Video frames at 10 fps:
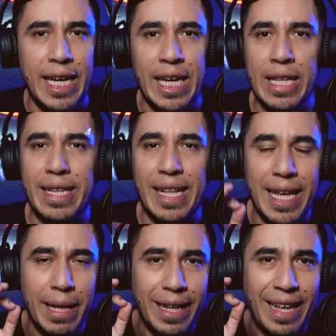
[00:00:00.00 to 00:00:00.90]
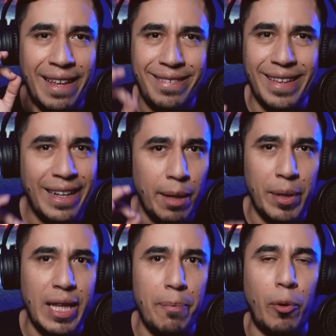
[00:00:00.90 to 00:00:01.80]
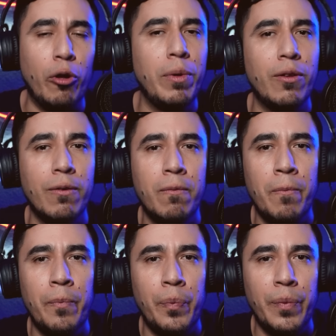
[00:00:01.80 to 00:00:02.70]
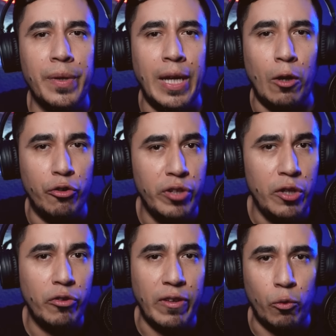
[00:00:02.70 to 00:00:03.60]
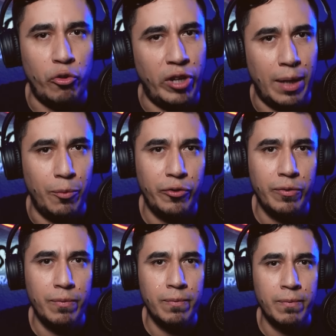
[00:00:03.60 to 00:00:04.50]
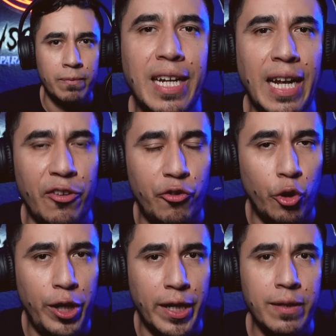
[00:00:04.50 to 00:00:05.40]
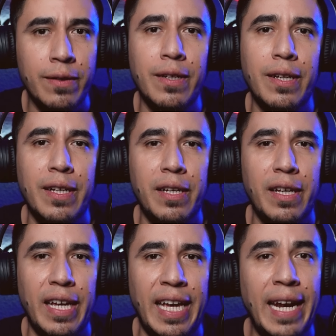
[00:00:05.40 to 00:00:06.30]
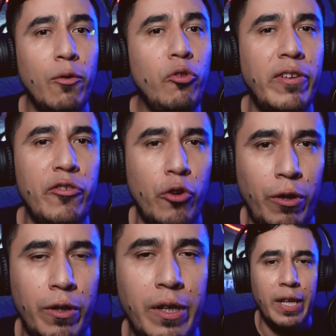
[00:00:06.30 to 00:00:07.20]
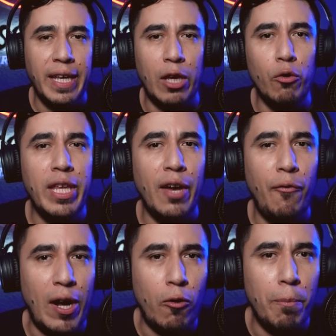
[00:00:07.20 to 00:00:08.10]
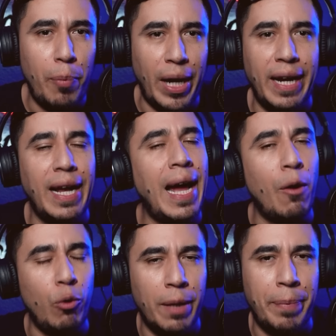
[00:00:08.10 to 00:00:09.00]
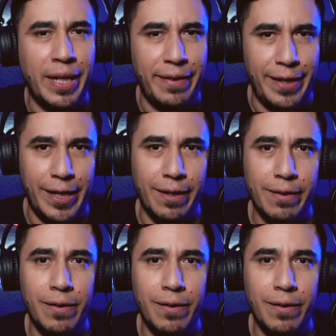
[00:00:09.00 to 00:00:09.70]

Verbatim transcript: y tenían estrictamente prohibido que los niños escucháramos. La historia era de un señor que un día fue a comprar a una panadería.